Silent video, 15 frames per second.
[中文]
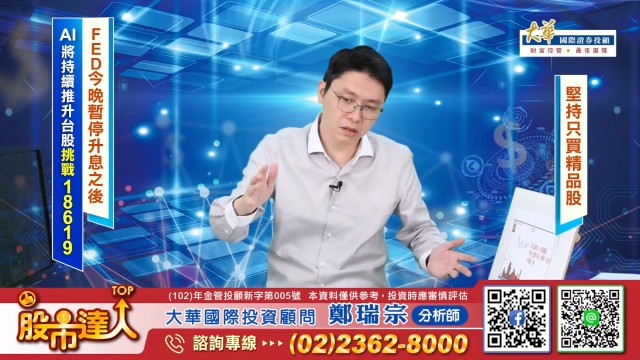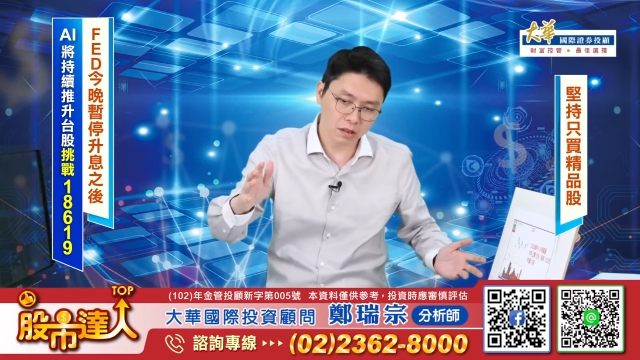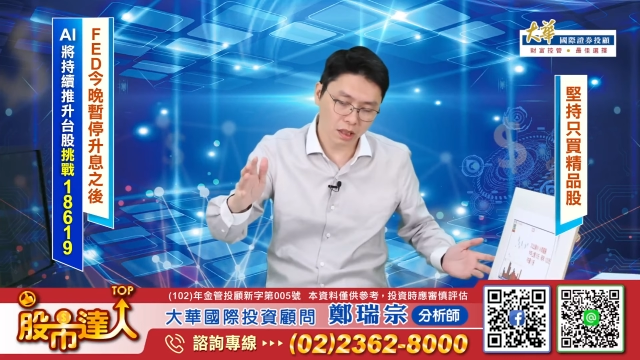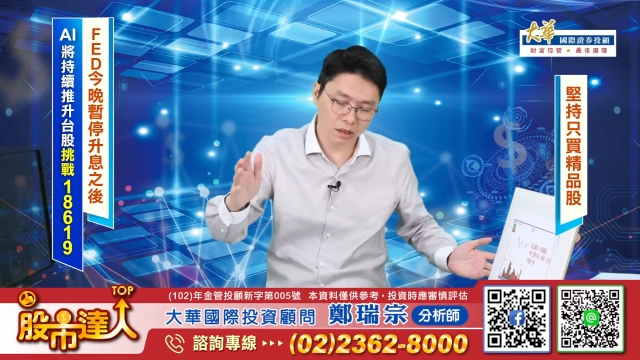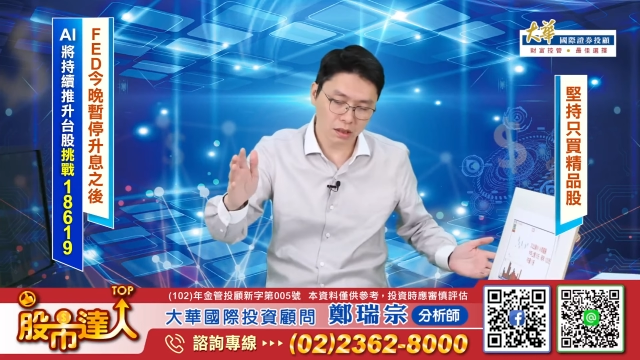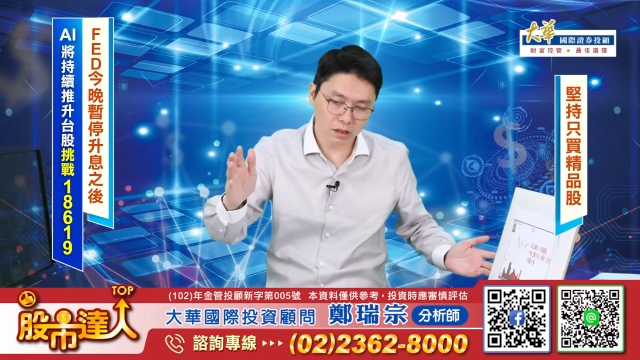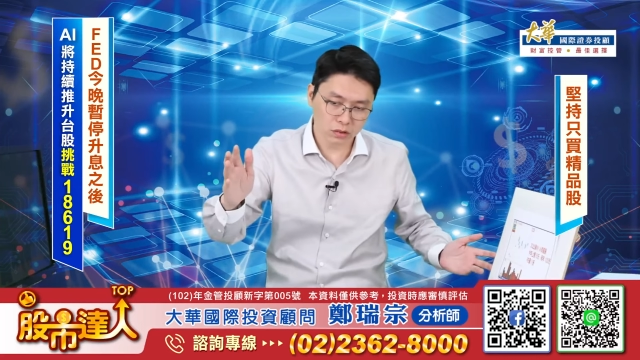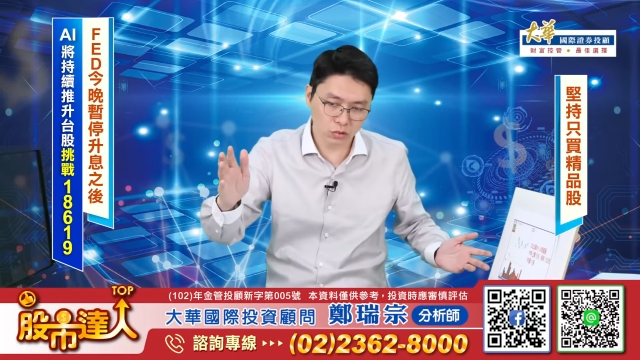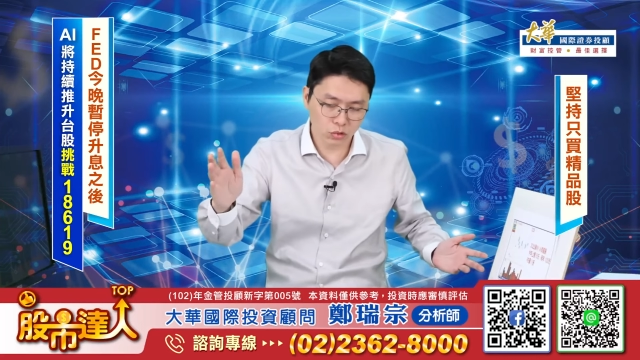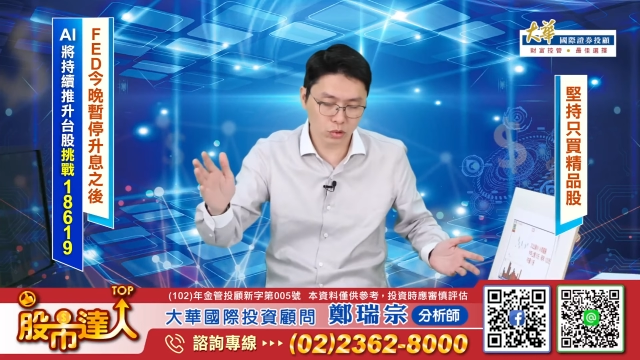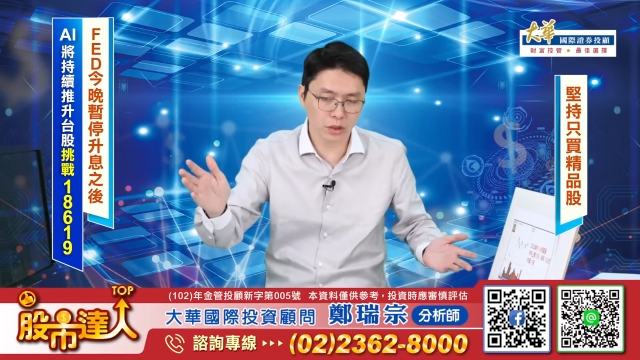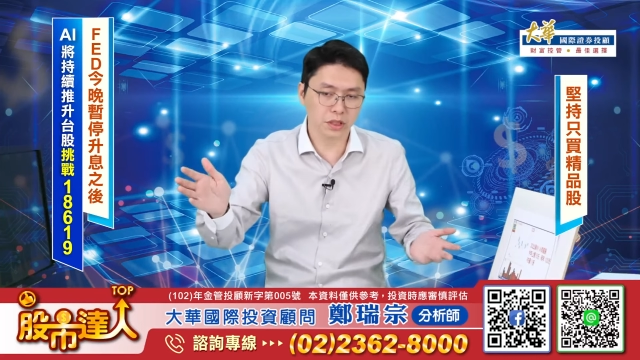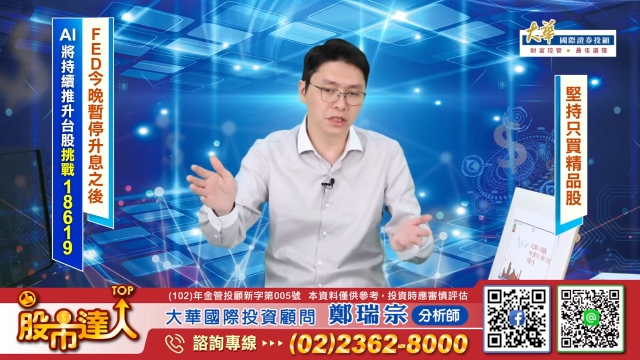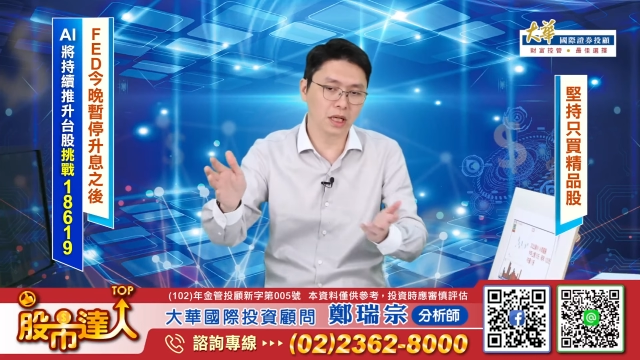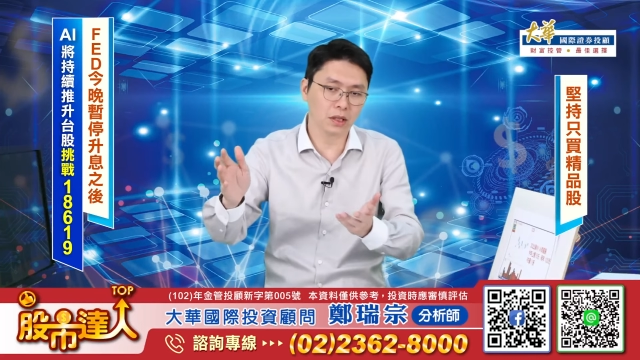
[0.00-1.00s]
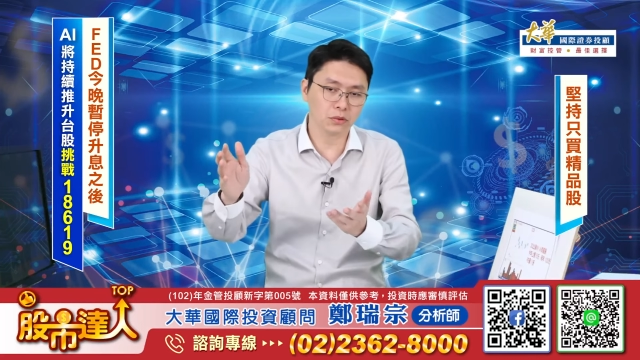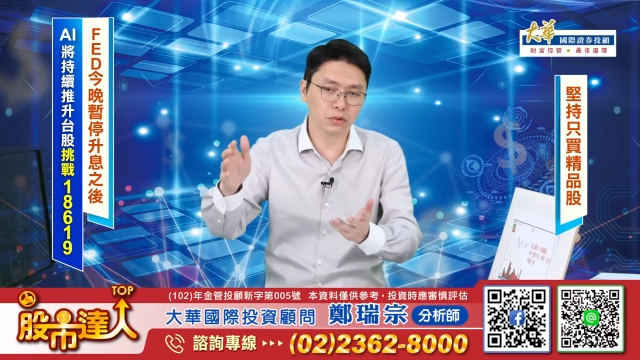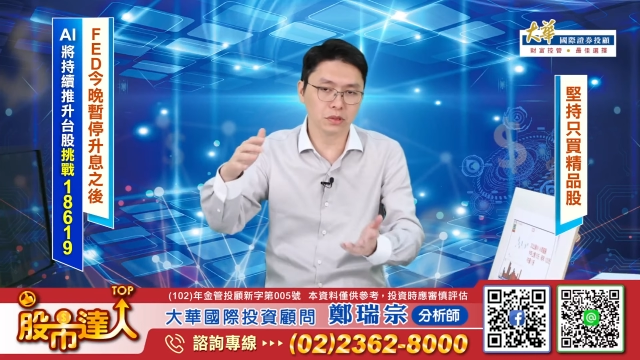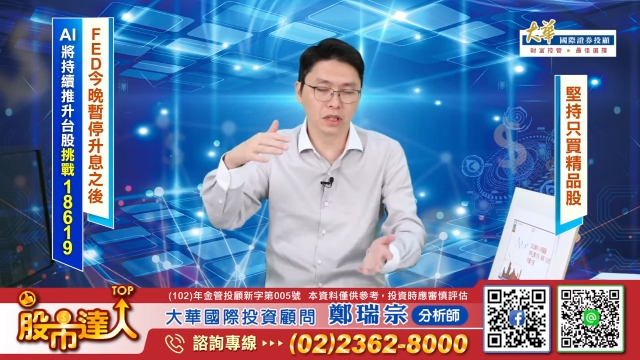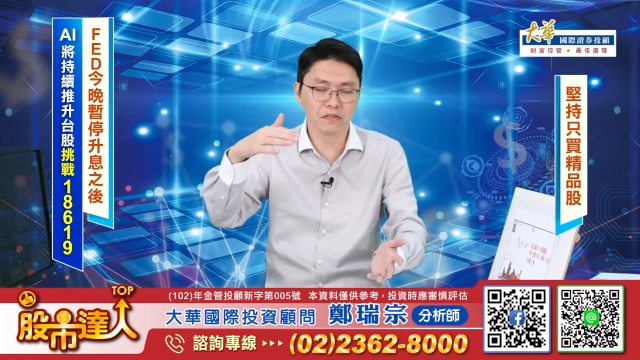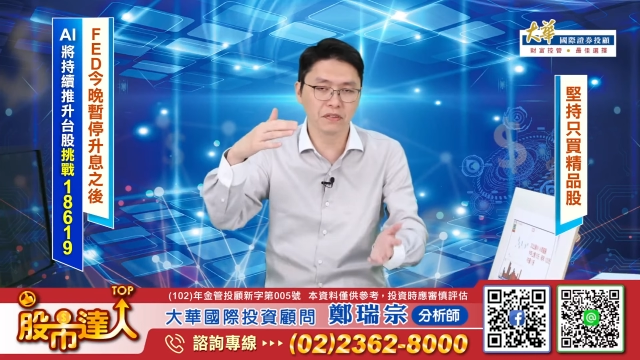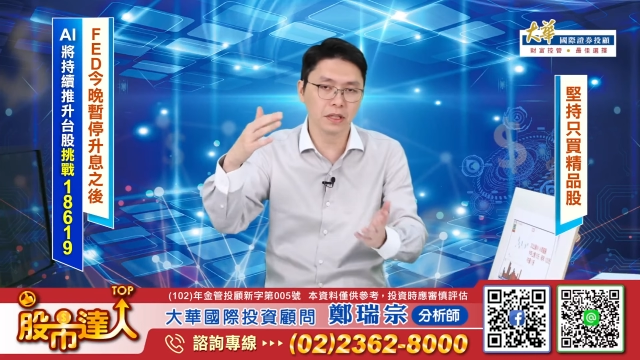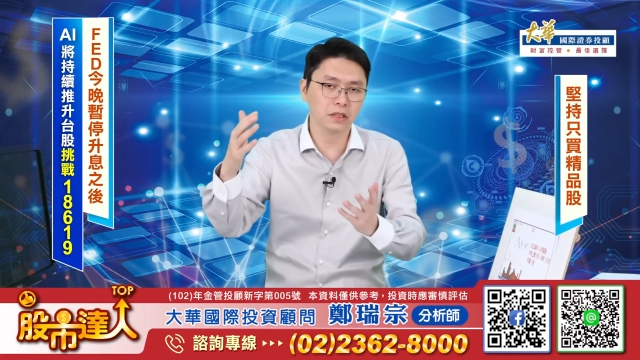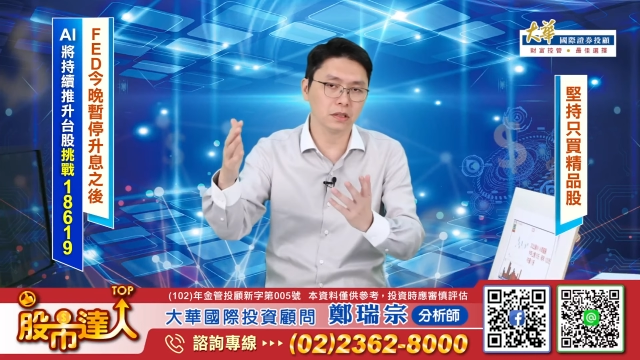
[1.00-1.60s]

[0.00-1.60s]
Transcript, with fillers: 当那个追上去再反